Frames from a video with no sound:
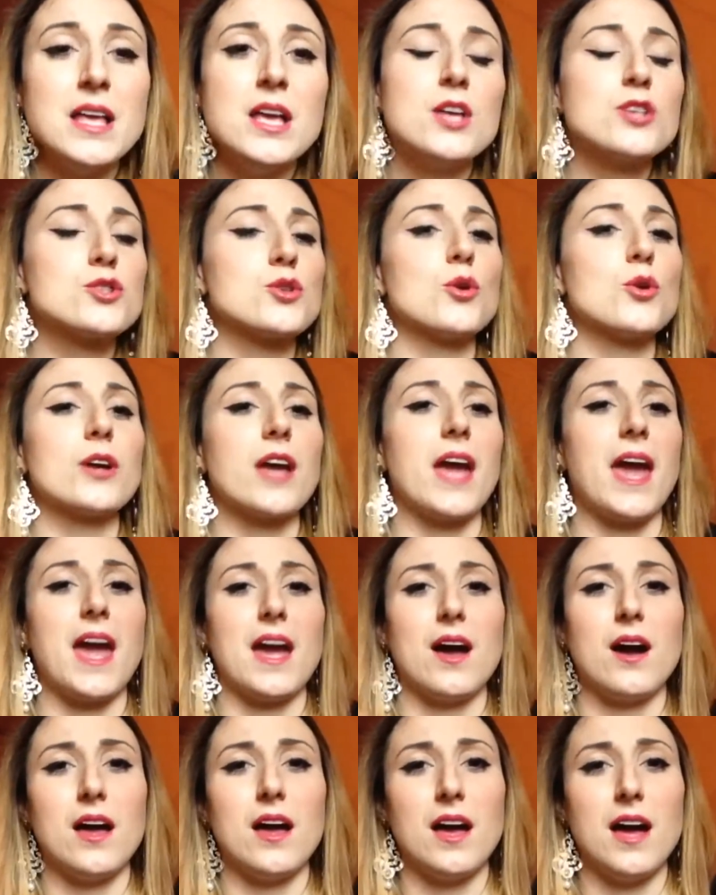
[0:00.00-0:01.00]
solo
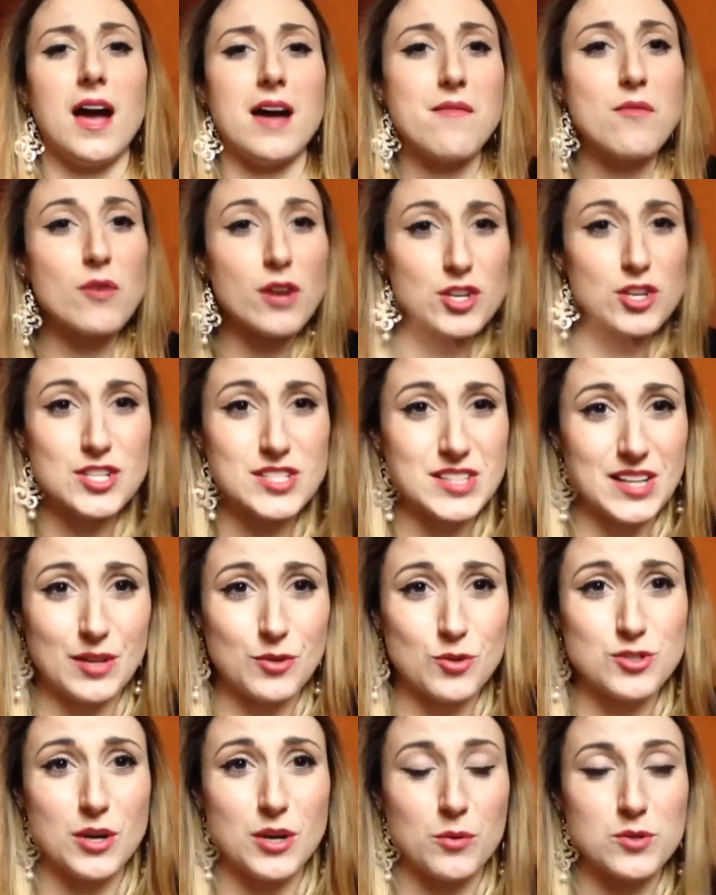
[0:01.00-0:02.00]
che eh, avevo
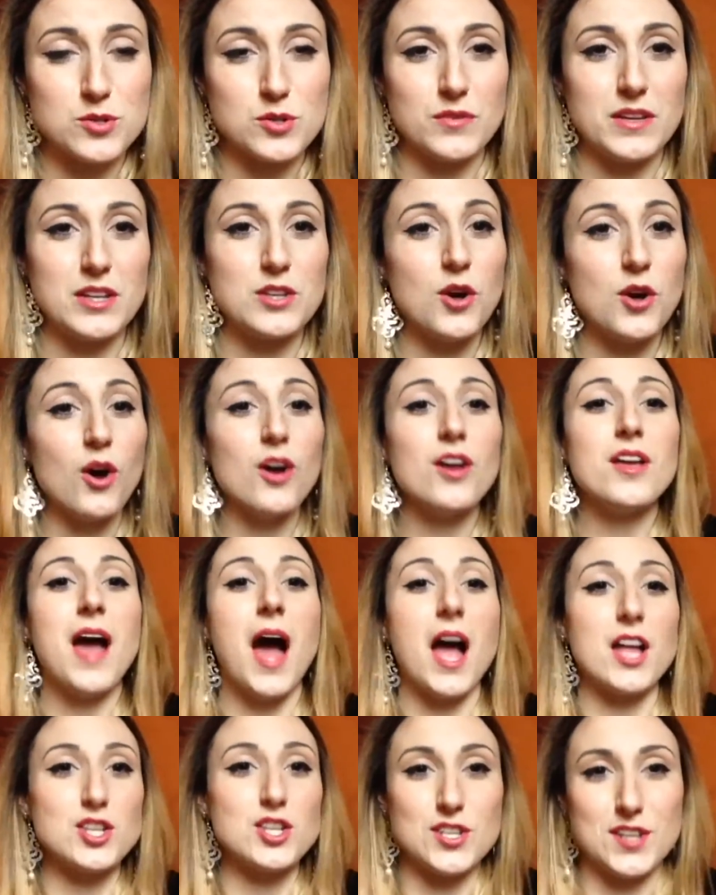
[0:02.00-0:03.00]
registrato già questo video,
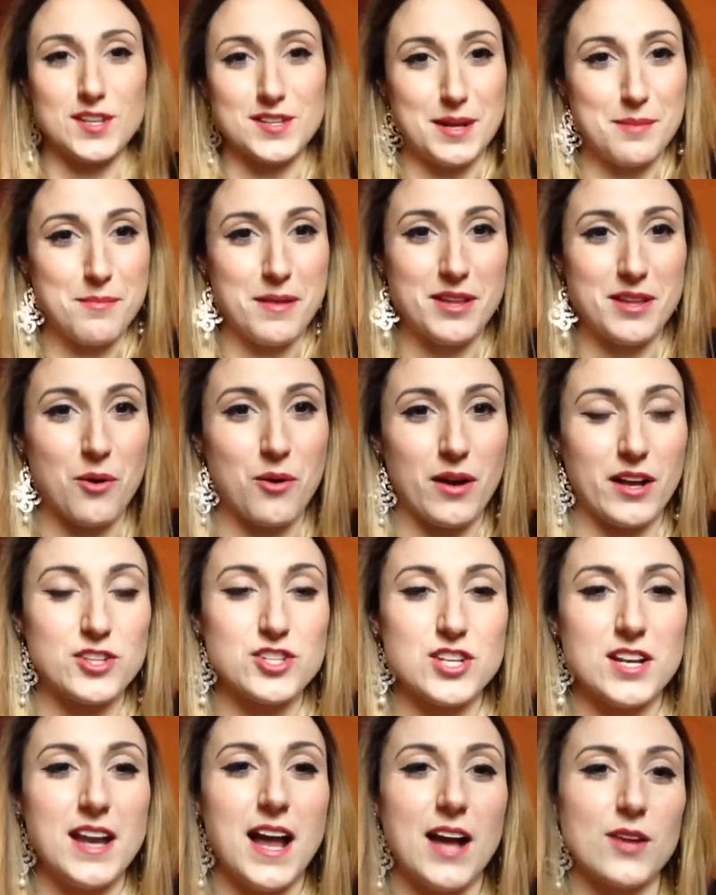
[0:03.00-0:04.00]
accidentalmente l'ho
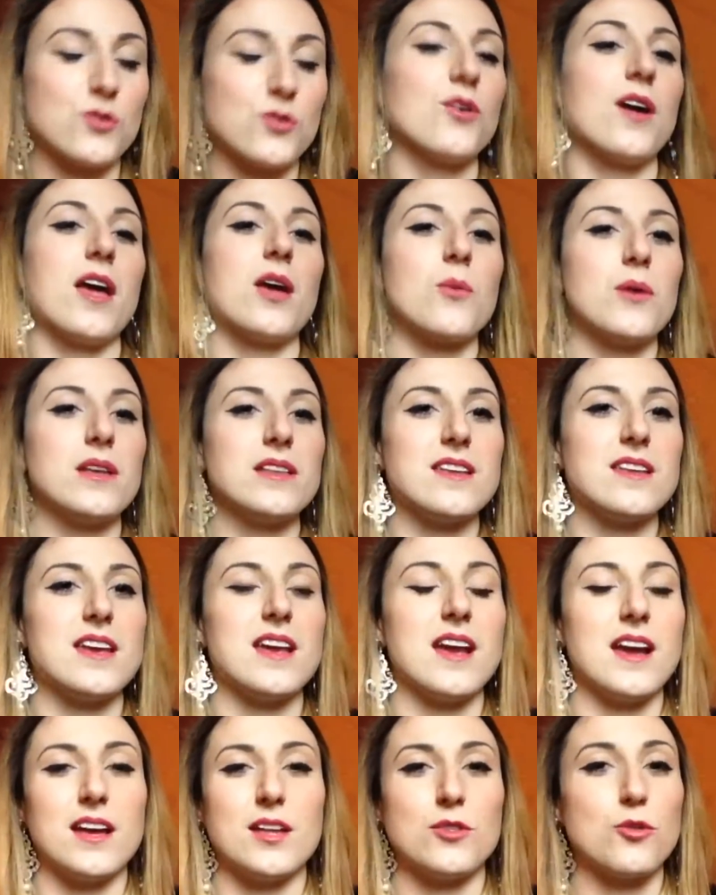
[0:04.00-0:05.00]
cancellato e
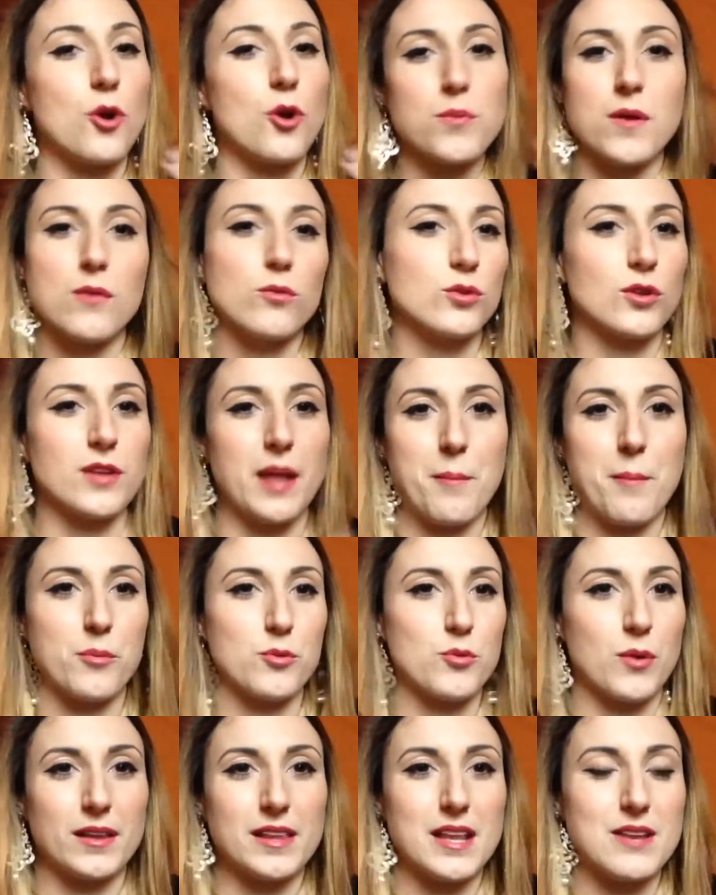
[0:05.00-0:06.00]
quindi eh, non ho più avuto tempo
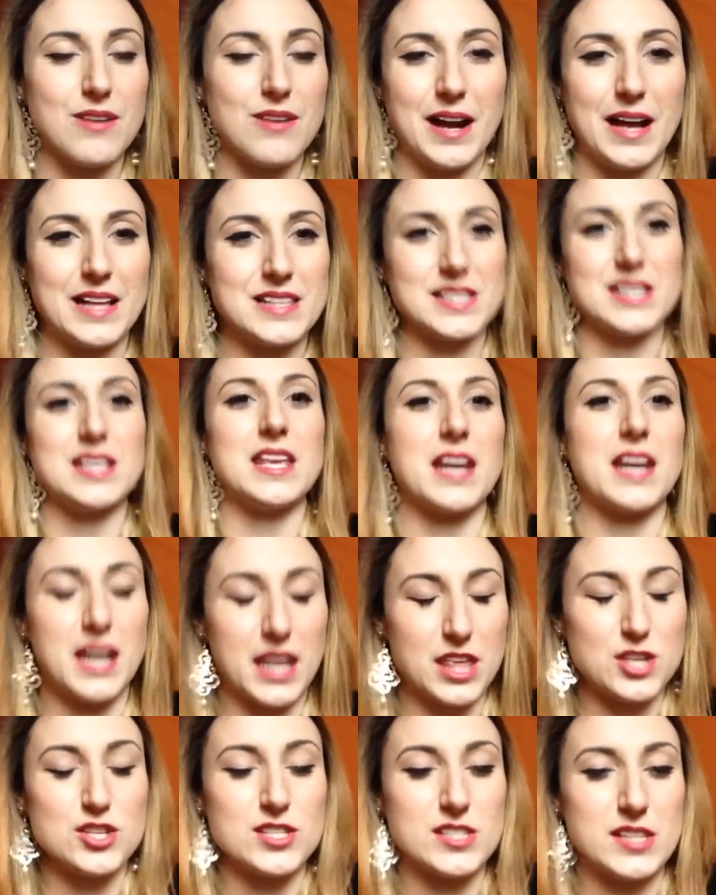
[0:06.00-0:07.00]
durante le vacanze di
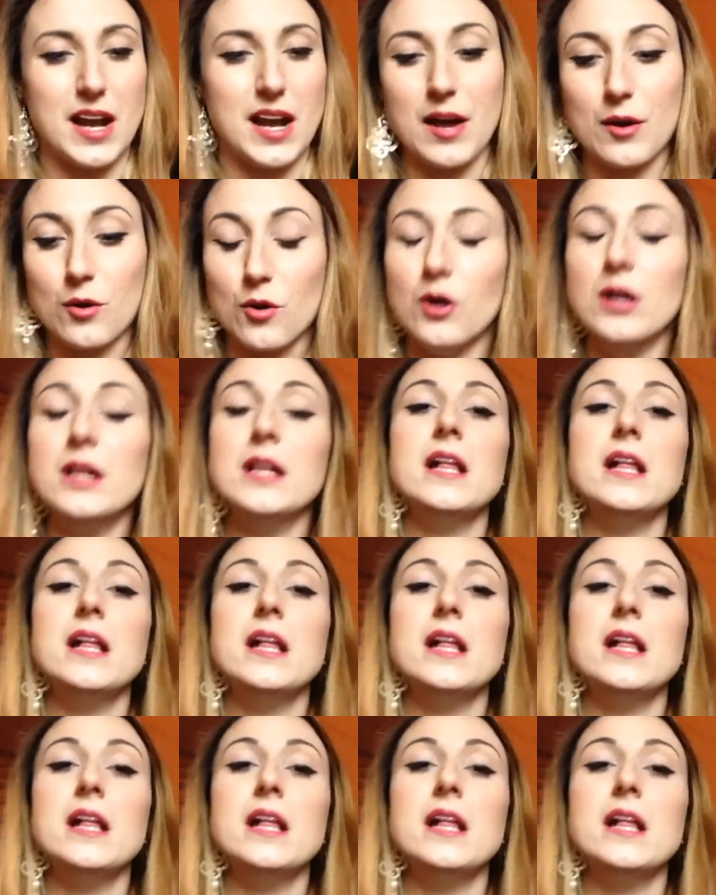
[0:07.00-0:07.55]
riregistrarlo.